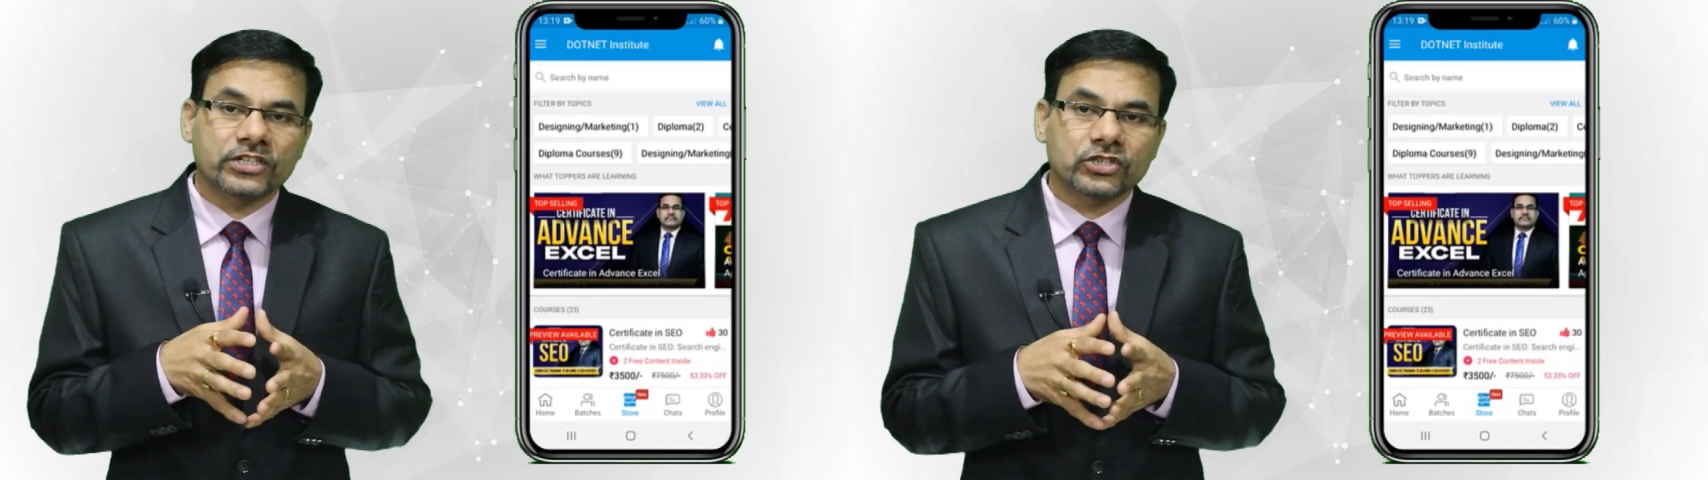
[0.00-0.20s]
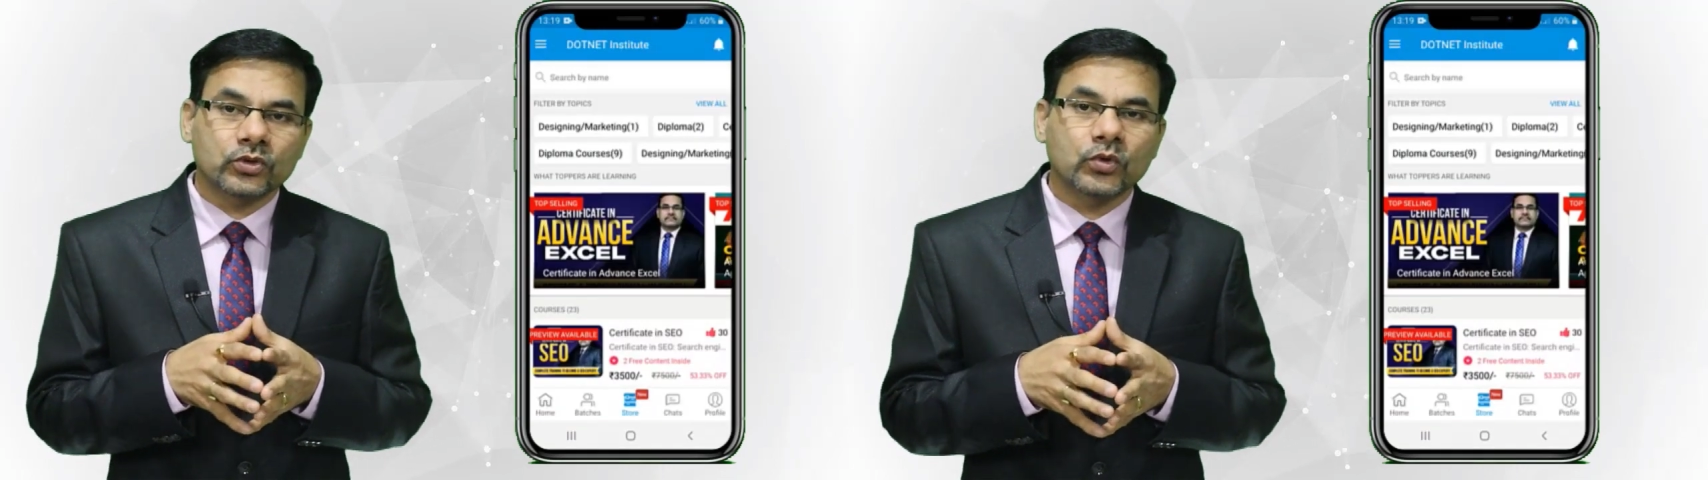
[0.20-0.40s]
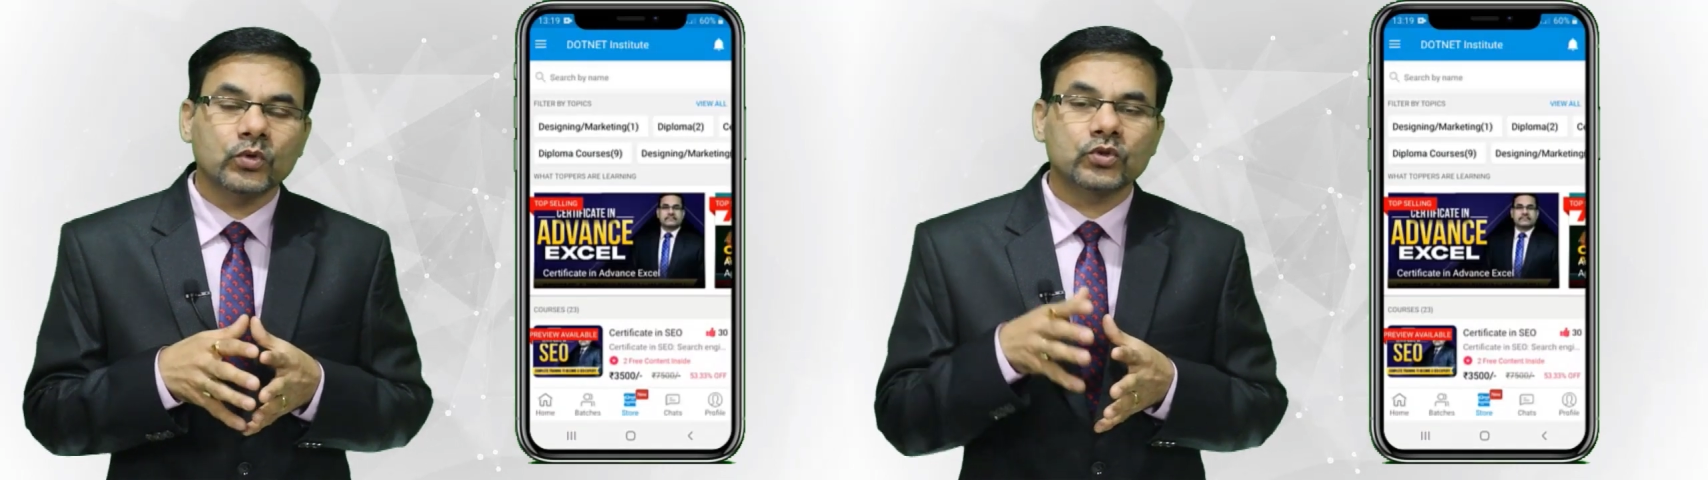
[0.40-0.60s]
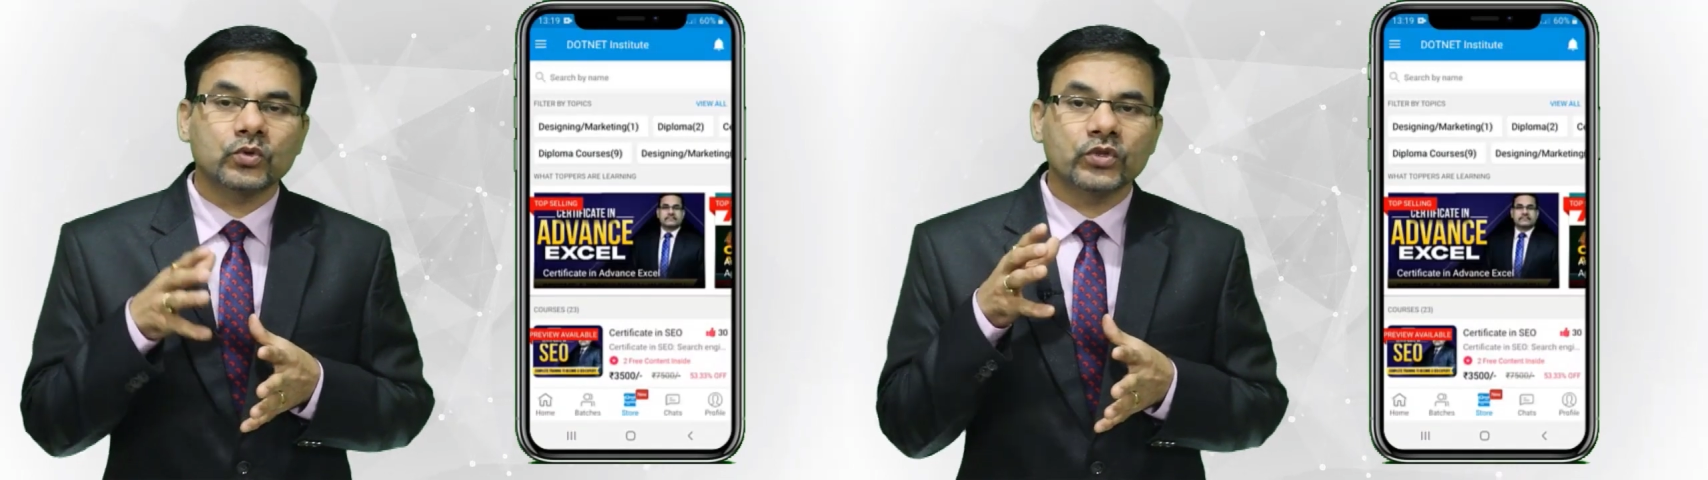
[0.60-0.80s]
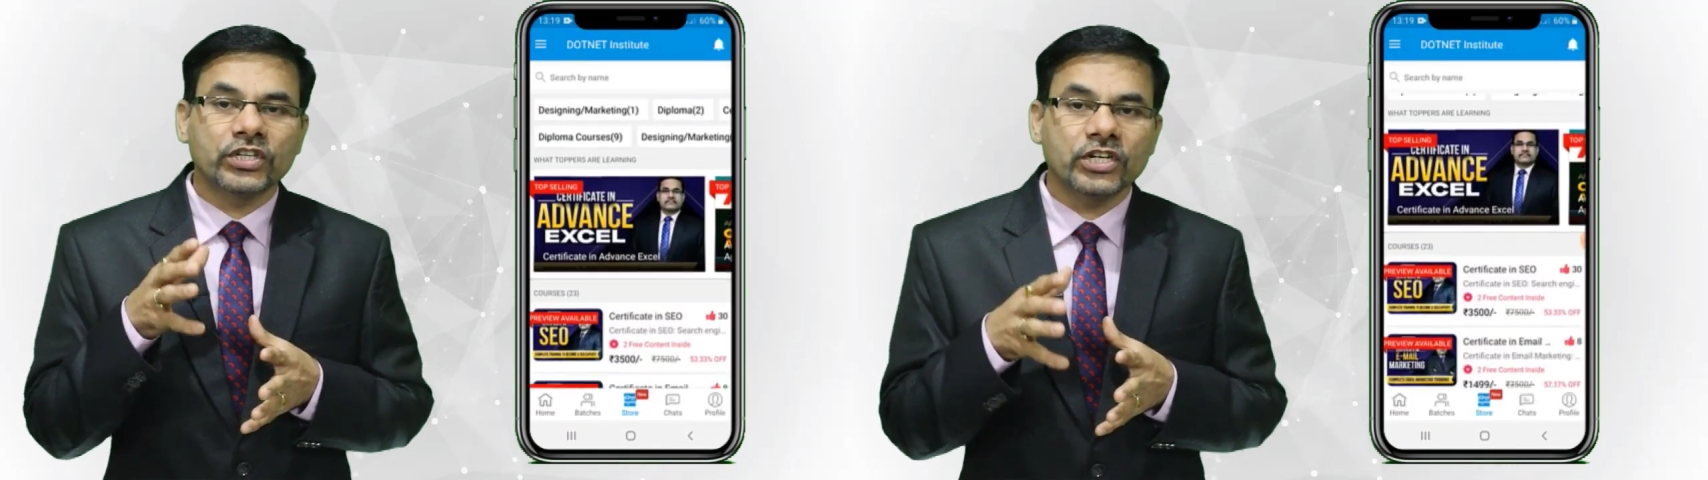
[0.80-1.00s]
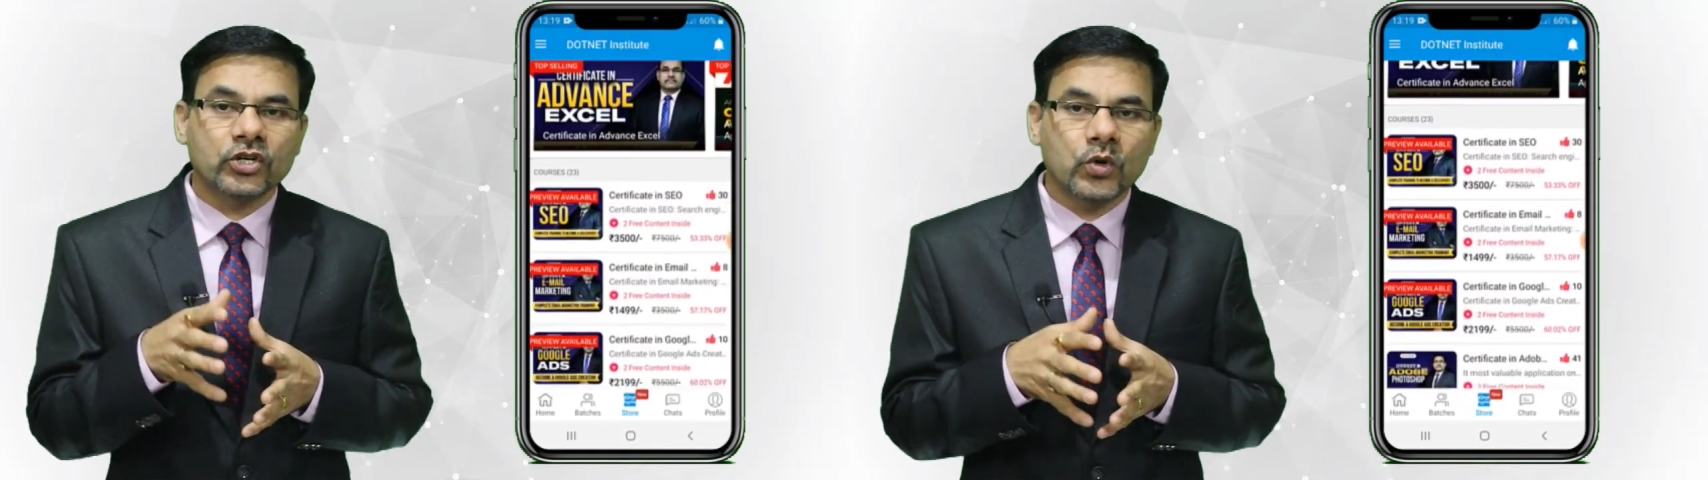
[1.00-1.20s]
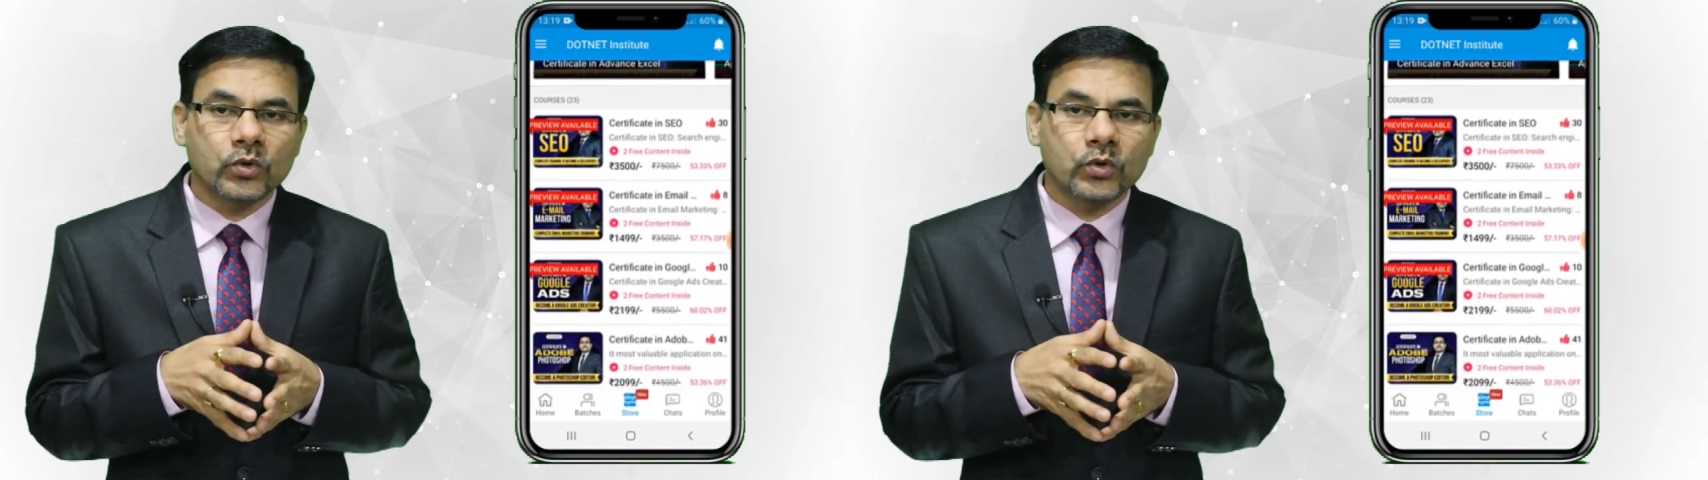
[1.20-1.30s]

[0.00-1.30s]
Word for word: करते हो तो ये